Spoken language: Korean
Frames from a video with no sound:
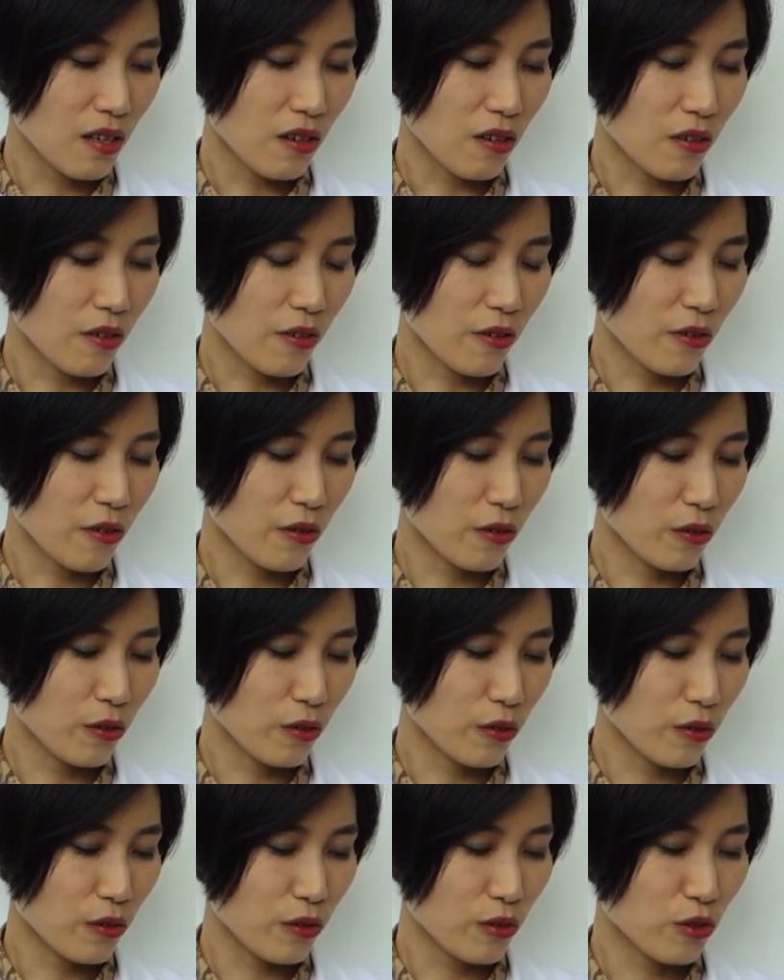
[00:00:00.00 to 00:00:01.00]

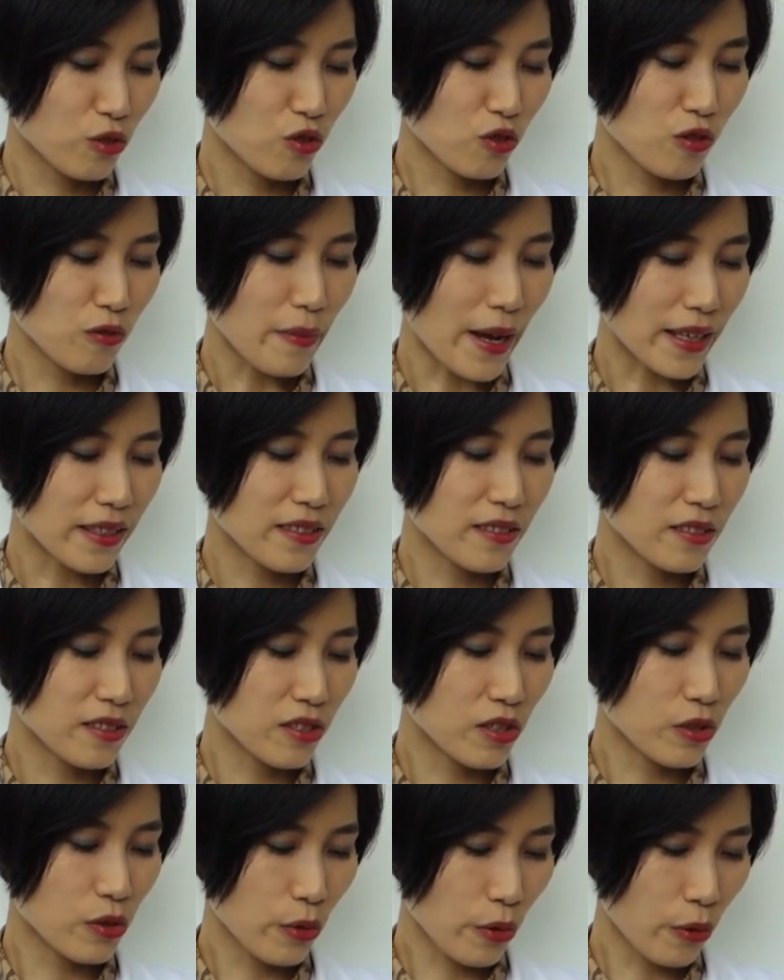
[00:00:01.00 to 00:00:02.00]
어, 술 많이
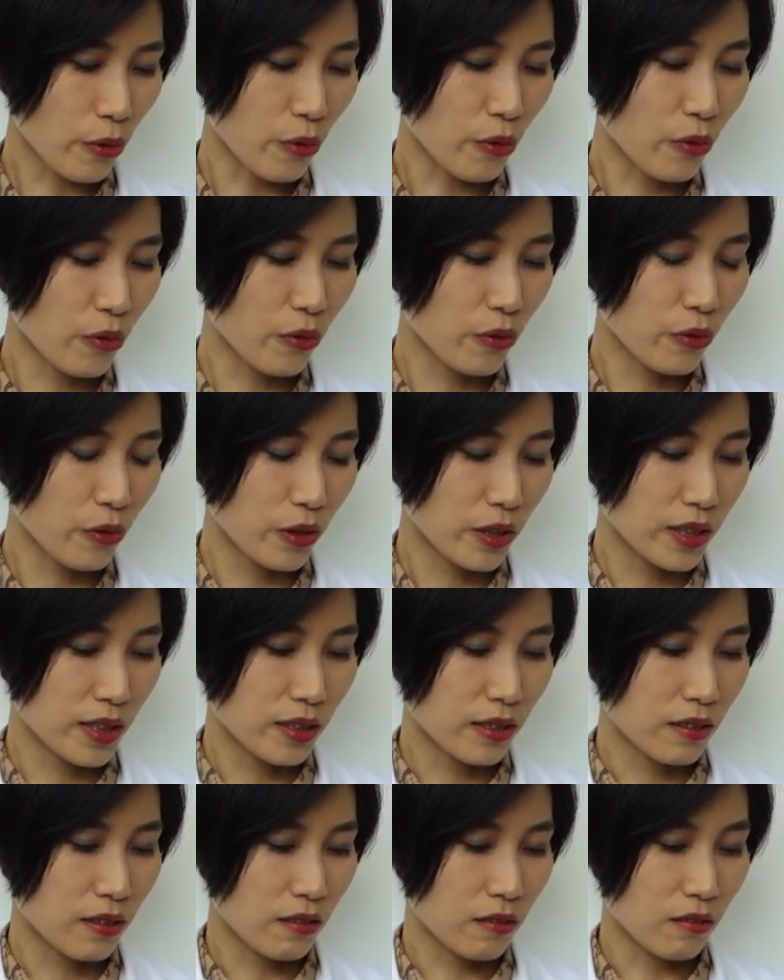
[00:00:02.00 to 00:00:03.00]
드시죠?
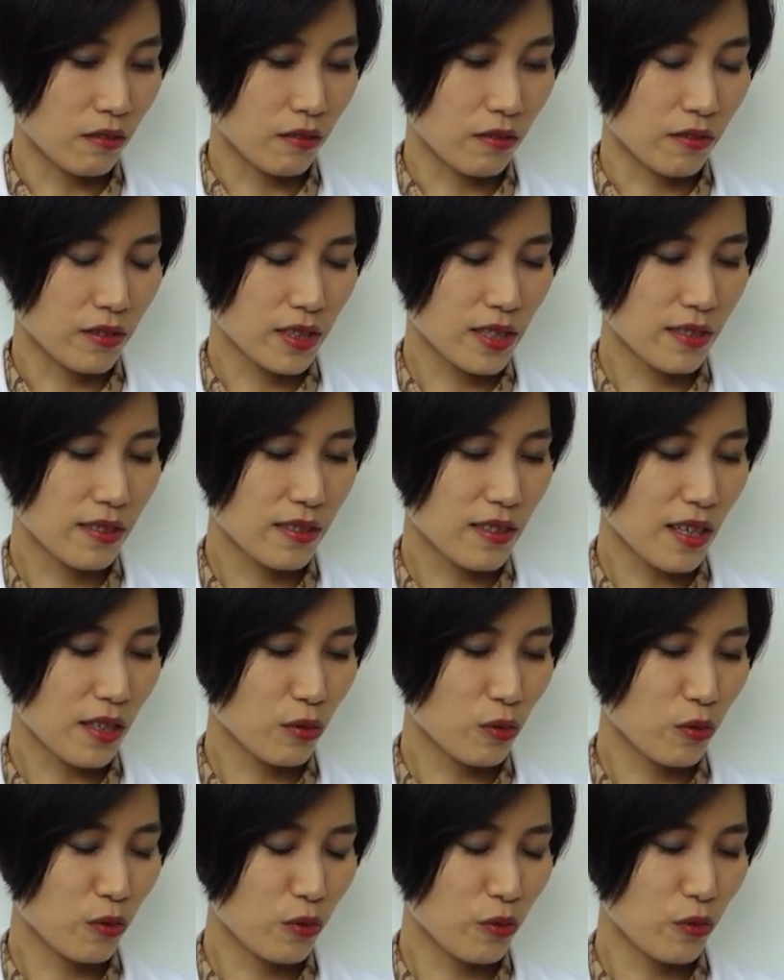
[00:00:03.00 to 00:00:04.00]
어,
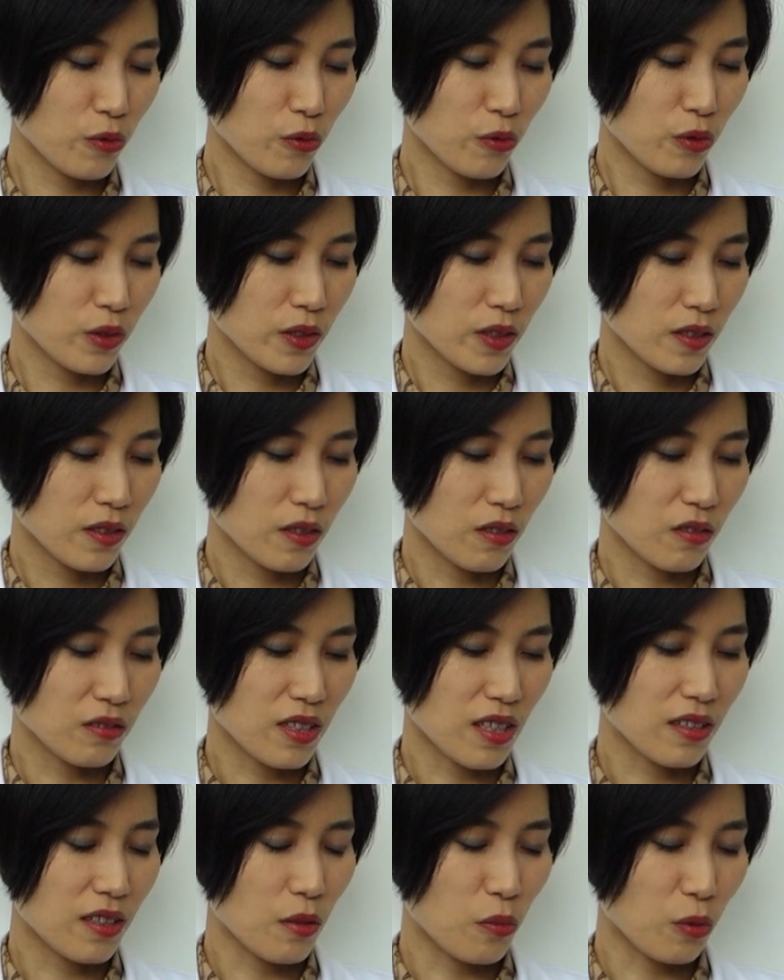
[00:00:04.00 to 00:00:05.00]
식사도 어,
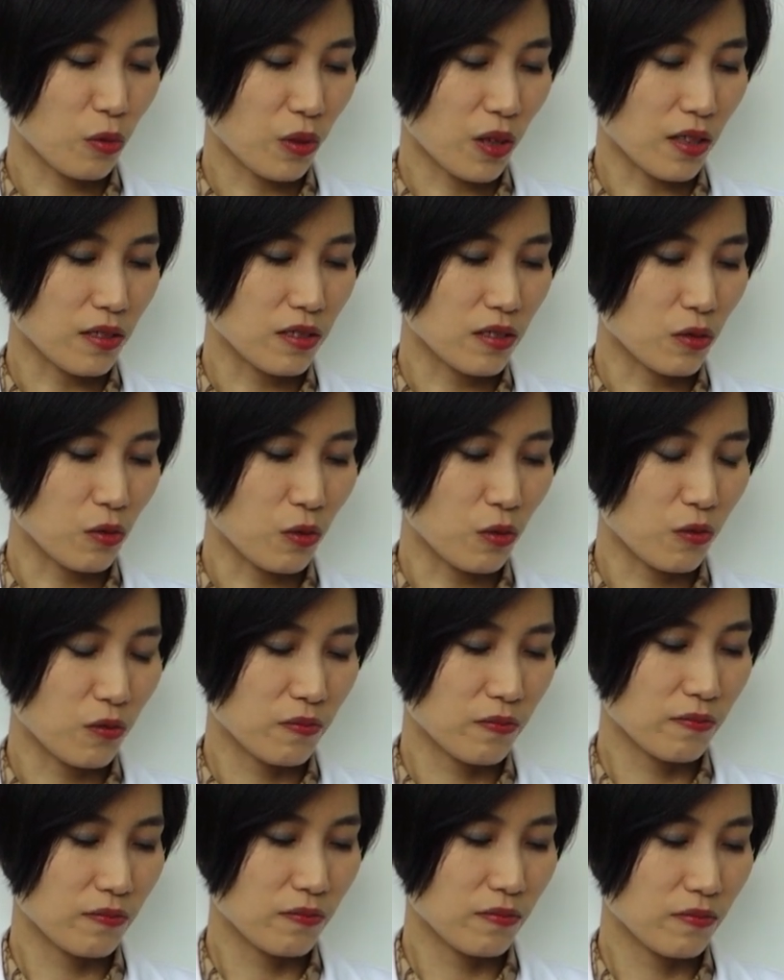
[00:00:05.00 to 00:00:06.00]
제때 못 하시고
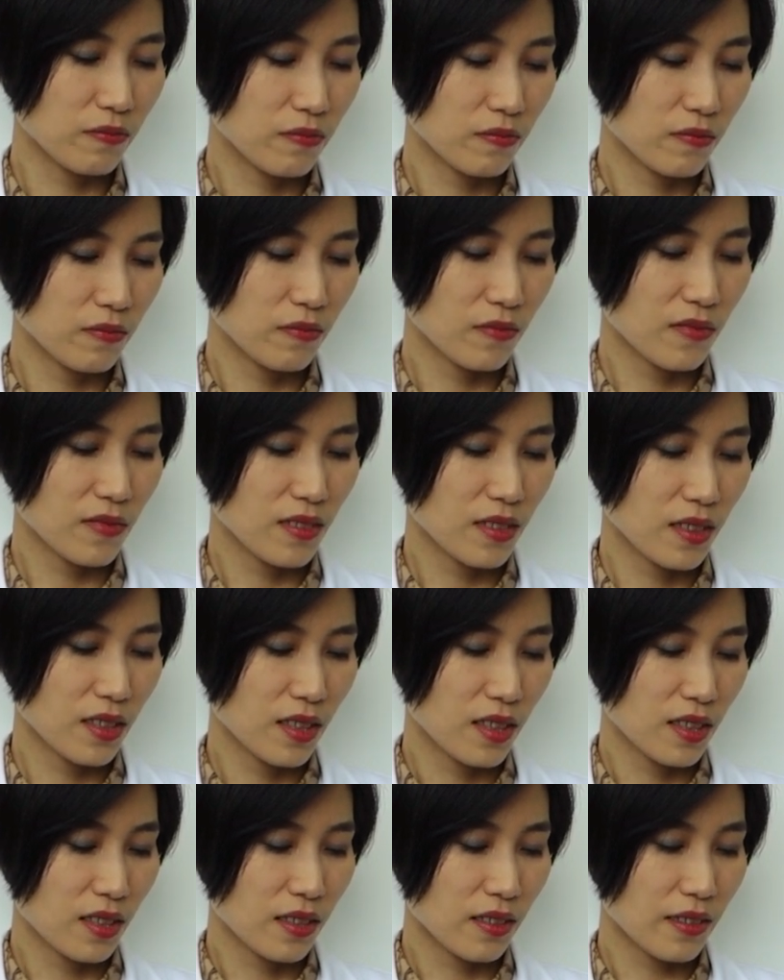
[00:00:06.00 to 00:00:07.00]

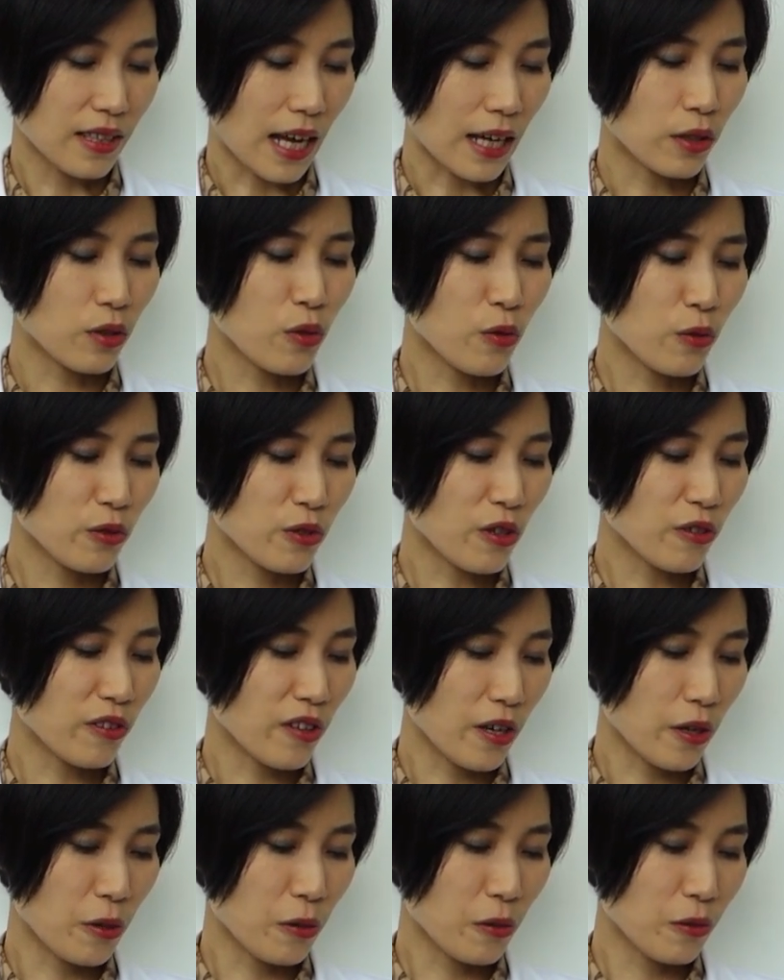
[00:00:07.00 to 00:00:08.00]
당뇨
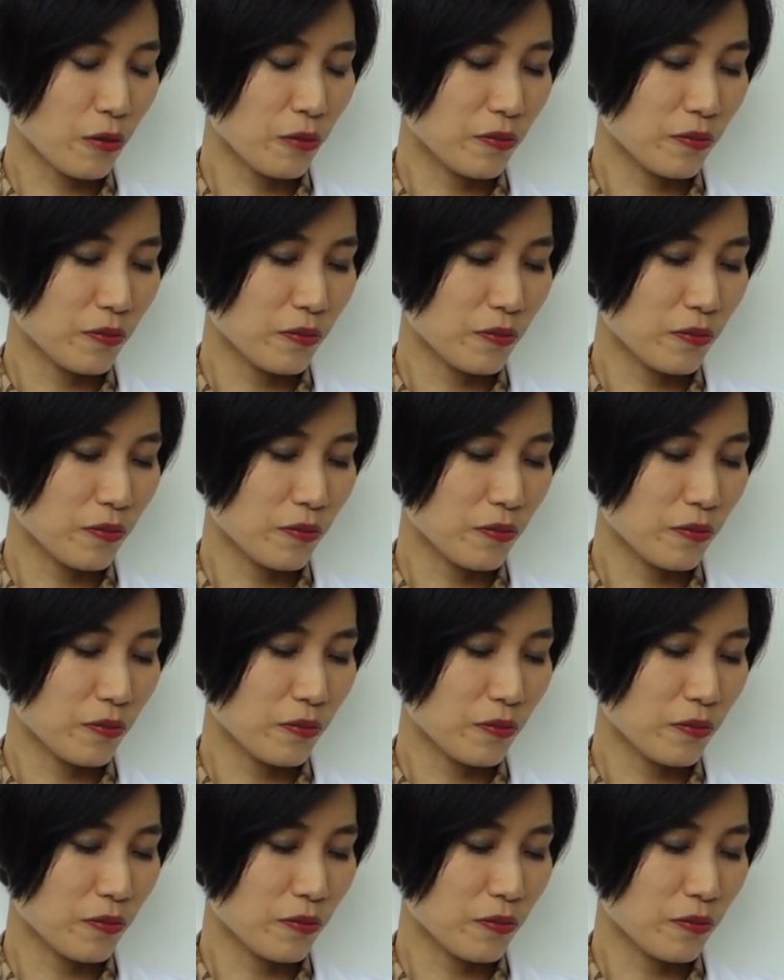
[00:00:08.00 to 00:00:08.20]
오셨네요.